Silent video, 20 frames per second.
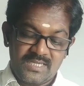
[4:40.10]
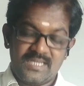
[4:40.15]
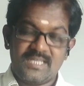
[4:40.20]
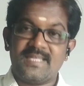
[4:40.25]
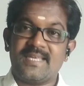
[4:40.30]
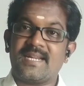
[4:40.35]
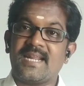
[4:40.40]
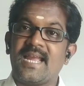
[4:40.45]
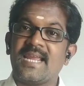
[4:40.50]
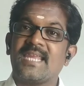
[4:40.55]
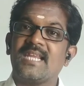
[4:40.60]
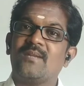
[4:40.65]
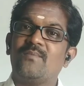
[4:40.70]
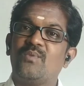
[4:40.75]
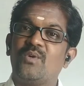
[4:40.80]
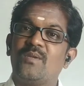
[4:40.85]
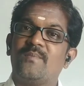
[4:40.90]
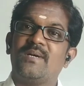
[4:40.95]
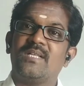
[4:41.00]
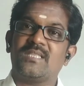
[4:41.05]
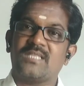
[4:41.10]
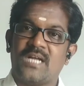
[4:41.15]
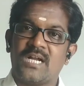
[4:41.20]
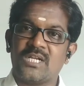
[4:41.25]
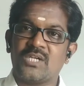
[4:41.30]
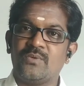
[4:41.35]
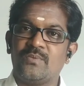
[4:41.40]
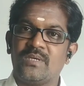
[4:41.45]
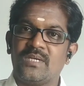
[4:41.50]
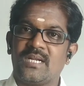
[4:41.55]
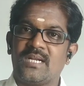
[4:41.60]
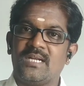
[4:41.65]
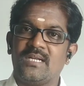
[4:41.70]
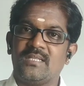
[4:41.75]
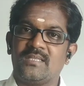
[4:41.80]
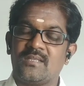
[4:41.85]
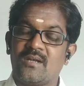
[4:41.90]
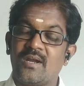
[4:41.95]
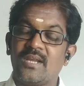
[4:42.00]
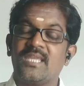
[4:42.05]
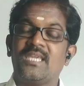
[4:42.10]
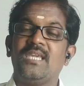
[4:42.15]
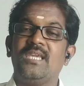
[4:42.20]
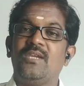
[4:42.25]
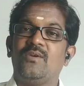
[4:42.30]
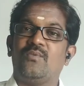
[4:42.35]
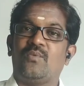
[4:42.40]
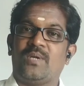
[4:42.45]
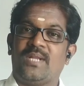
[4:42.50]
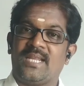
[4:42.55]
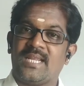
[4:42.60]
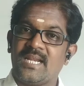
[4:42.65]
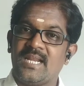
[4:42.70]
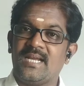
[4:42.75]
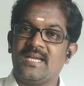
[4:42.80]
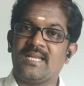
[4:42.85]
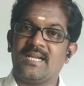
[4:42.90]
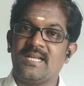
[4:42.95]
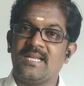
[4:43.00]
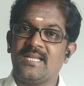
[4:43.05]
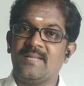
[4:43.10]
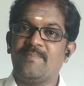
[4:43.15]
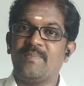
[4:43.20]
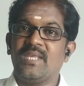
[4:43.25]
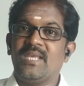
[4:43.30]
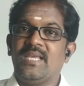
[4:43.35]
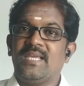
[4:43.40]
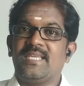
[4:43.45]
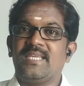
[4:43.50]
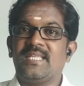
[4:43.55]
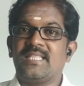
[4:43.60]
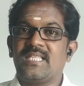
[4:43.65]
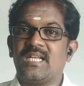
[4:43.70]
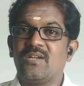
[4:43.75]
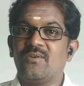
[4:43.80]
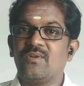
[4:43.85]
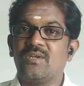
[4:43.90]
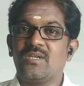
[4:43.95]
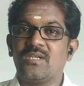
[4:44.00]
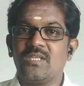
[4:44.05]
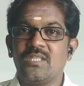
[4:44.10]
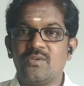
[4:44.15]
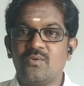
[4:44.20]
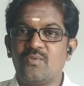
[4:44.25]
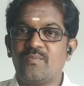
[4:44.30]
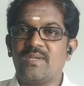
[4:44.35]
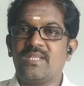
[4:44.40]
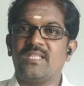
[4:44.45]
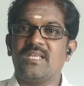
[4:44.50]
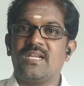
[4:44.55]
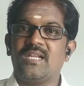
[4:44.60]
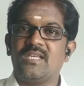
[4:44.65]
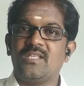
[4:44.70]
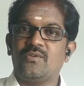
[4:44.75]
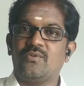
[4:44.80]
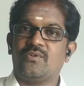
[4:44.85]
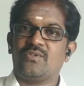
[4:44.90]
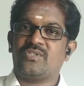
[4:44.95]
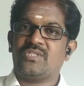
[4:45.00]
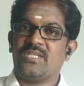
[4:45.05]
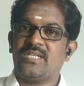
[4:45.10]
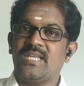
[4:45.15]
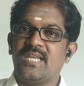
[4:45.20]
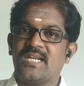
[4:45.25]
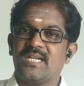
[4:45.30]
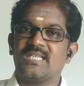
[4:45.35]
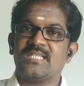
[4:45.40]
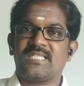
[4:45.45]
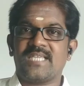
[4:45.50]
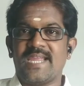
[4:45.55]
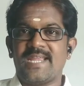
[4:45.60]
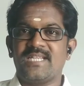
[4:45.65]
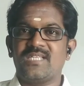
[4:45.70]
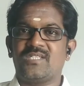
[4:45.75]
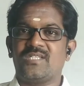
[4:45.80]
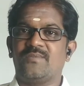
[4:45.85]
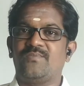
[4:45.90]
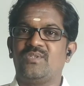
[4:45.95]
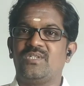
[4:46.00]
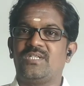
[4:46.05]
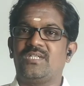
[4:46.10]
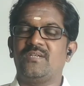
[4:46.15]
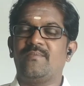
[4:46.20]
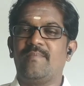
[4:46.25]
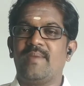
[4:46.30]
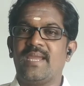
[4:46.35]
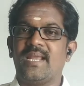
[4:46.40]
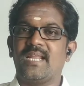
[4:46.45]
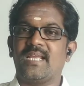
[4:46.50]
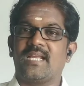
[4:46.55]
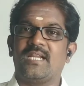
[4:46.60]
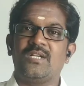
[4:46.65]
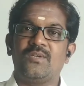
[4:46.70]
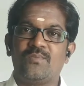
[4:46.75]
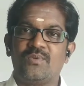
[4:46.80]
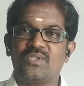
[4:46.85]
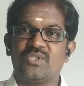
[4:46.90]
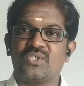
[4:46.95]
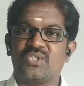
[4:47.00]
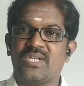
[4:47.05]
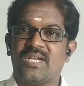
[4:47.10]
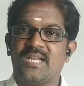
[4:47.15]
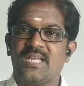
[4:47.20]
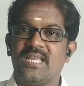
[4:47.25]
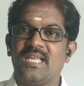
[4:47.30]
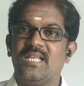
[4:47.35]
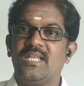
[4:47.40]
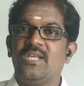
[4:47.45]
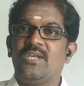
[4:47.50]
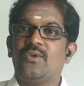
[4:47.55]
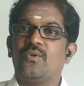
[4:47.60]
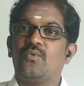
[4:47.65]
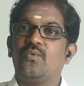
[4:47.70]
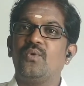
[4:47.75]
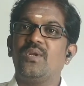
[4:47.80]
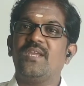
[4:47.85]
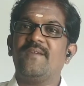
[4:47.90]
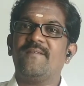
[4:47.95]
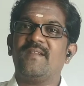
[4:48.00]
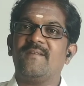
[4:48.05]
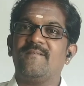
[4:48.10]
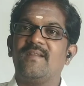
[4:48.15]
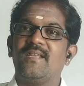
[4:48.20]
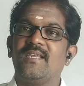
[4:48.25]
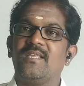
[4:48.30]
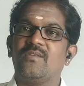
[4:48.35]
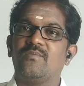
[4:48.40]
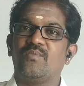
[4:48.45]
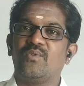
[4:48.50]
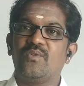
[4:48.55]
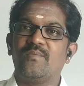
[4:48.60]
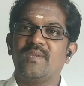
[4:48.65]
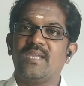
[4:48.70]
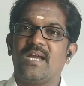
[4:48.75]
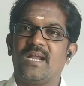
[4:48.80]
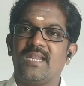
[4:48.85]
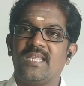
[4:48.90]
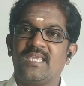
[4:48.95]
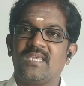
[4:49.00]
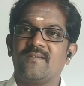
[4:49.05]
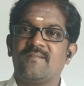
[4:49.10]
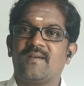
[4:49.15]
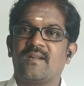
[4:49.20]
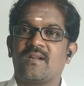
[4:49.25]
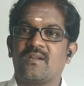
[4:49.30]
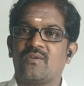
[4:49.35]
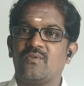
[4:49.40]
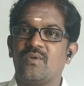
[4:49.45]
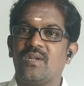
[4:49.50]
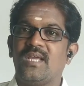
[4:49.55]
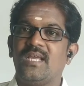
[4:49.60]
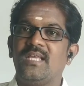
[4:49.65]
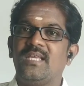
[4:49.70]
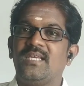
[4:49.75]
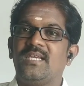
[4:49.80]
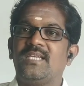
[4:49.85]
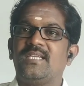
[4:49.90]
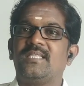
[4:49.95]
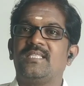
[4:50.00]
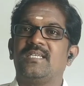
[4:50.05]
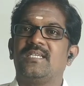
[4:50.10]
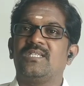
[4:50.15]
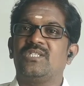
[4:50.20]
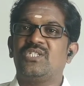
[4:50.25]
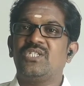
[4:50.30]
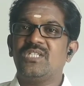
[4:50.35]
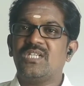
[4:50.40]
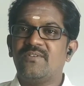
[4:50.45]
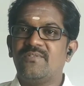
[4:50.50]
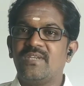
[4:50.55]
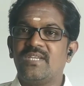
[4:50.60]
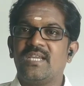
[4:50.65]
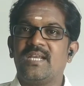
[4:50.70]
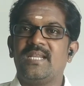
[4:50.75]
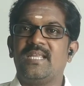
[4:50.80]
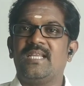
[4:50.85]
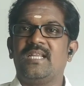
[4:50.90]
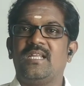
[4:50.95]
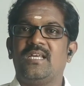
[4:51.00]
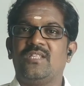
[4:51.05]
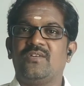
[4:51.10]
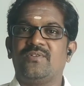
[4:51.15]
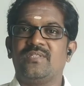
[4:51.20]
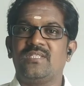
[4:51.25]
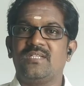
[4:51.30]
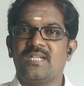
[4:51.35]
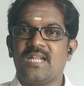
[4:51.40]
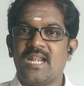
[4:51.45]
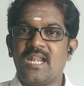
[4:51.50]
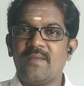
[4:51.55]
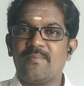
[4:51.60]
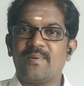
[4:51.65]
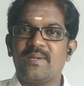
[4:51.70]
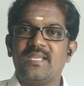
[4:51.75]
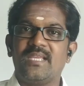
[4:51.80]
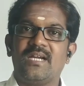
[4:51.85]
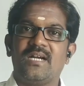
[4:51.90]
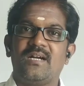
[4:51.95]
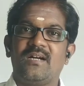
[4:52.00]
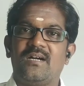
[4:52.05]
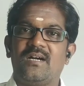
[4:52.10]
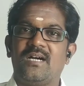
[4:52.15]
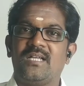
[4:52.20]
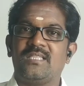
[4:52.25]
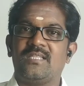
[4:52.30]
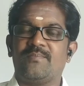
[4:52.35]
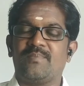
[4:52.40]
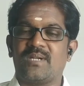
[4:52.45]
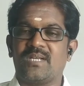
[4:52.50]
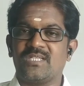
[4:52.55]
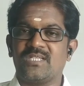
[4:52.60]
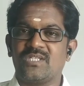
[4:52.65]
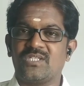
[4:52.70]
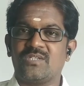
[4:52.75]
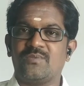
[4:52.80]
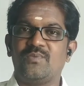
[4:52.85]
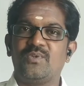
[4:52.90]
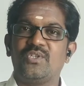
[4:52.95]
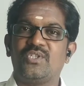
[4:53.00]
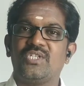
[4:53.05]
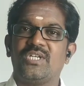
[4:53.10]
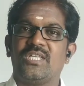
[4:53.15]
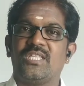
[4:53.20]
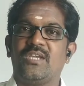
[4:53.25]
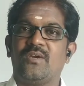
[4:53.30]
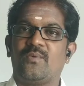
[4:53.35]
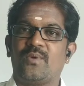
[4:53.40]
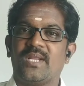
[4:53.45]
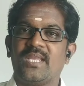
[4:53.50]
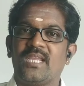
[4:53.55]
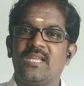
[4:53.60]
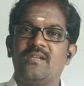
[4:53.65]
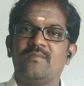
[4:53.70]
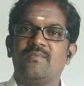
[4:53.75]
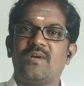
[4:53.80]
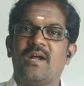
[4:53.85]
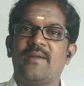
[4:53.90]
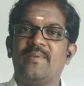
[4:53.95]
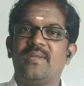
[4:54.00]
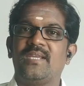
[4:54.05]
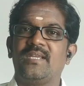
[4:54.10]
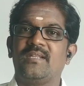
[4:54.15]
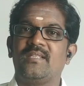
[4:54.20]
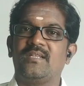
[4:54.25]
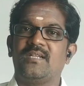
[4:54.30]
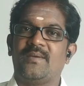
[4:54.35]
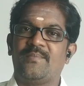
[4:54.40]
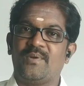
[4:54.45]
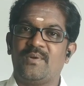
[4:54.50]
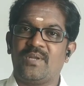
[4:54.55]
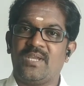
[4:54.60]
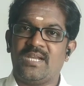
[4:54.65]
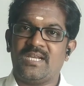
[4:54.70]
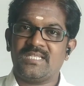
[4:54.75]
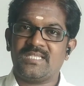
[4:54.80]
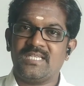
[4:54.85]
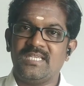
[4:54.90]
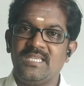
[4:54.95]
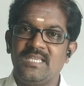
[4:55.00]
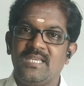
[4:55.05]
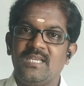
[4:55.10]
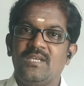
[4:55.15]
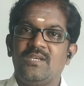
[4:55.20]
இதை ராக்கெட் மூலமாக தாக்குங்கிறாங்க தாக்கி உடைக்கலாங்கிறாங்க எந்த அளவுக்கு இது உண்மை தெரியல இது ஒரு சரியான சயின்ஸ் சப்ஜெக்ட் மேலே கண்டுபிடிச்சிட்டாங்க கூடிய விரைவில் இது பூமியை அழிக்க வரக்குள்ள இந்த சீன விஞ்ஞானிகள் அதை வந்து நல்லபடியாக அந்த ப்ராசஸை முடித்து அதை உடைக்கணும் அப்படிங்கிறது நம்மளுடைய ஆசை